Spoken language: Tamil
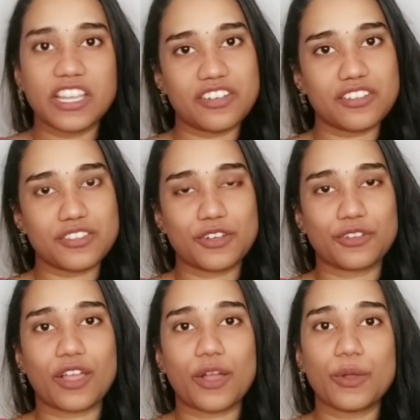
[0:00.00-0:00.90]
இன்ட்ரெஸ்ட்
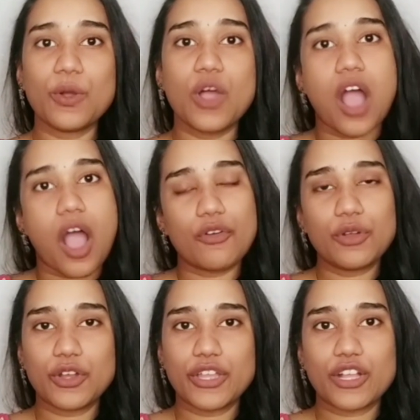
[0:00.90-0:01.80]
இருந்தாலும்
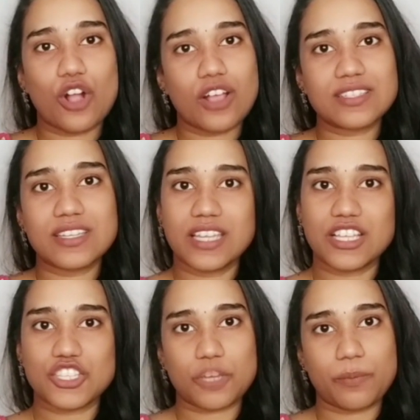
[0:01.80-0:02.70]
அவங்களுடைய காஸ்ட்டை
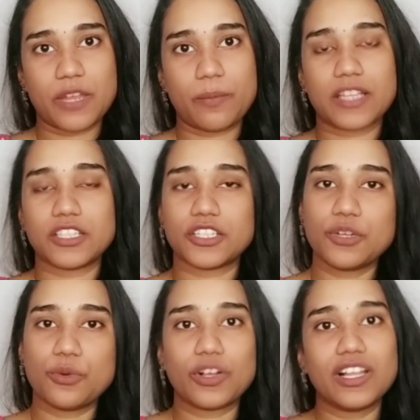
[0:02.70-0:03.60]
நீங்கள் செக் பண்ணி
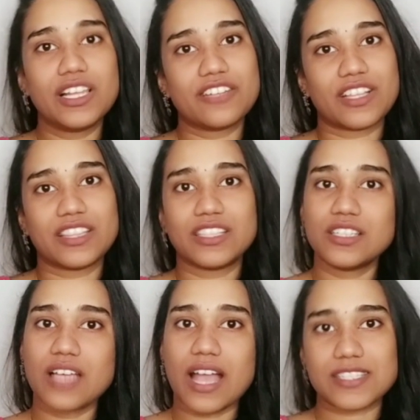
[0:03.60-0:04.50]
பார்த்துட்டு உங்களுக்கு
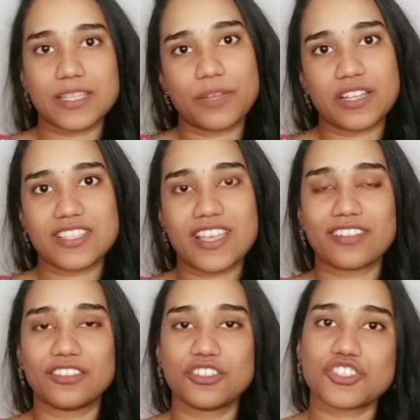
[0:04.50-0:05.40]
வந்து
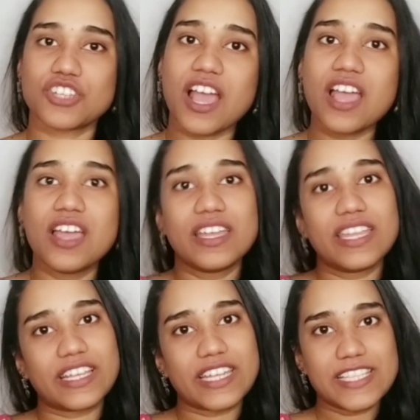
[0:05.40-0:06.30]
அக்செப்டன்ஸாக இருந்துச்சுன்னா
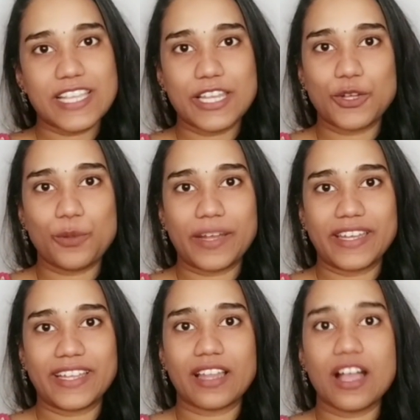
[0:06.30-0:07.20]
நீங்கள் ரீசெல்லிங்கும்
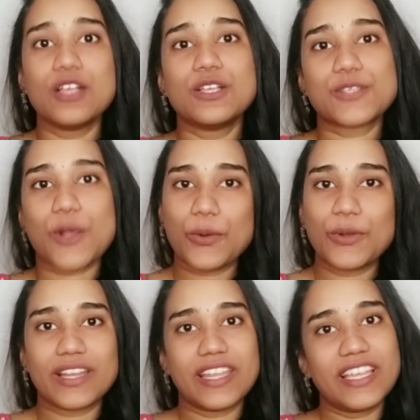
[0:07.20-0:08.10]
பண்ணிக்கலாம் ஸோ
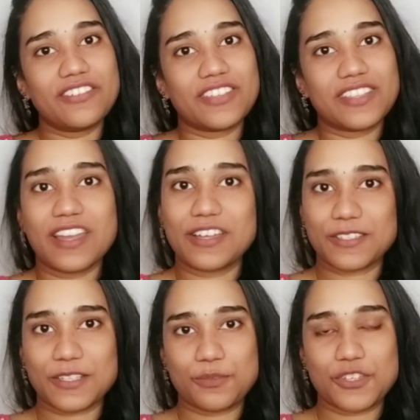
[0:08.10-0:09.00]
அவங்களோட லிங்க் வந்து நான்
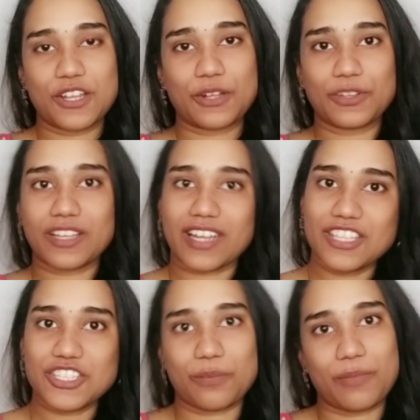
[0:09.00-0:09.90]
டிஸ்கிரிப்ஷனில்
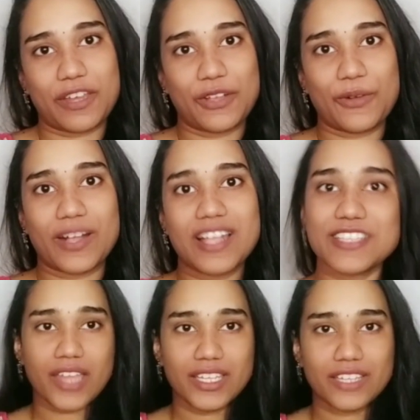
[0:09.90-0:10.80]
கொடுக்குறேன் செக் பண்ணிக்கோங்க
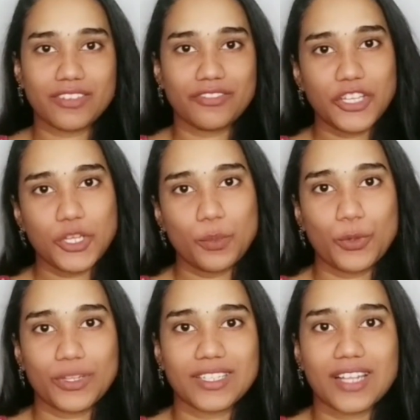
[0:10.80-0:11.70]
நான் இன்றைக்கி வீடியோ
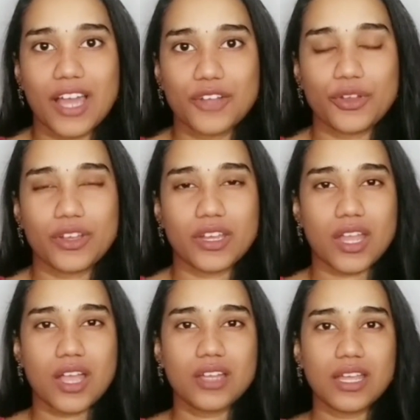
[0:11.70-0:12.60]
போட்டதுக்கு காரணம்
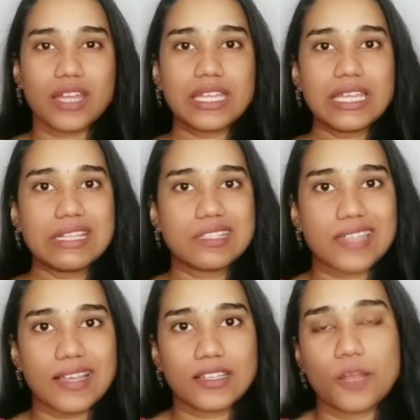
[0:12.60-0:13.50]
என்னென்னா நிறைய
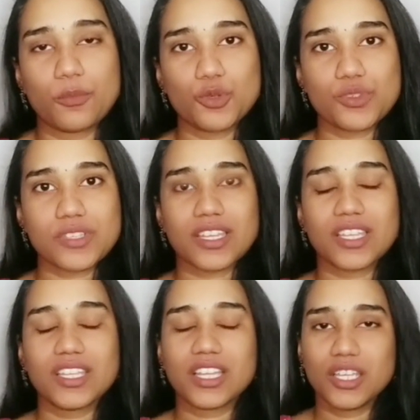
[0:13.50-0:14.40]
இன்ஸ்டாகிராம்லேயும்
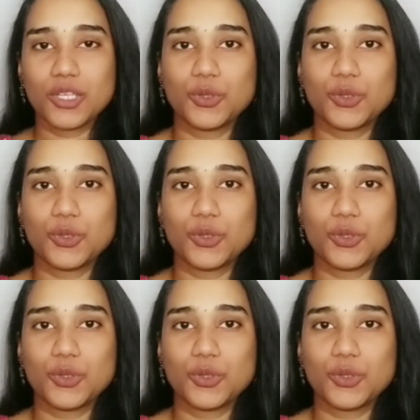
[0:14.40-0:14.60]
சரி நிறைய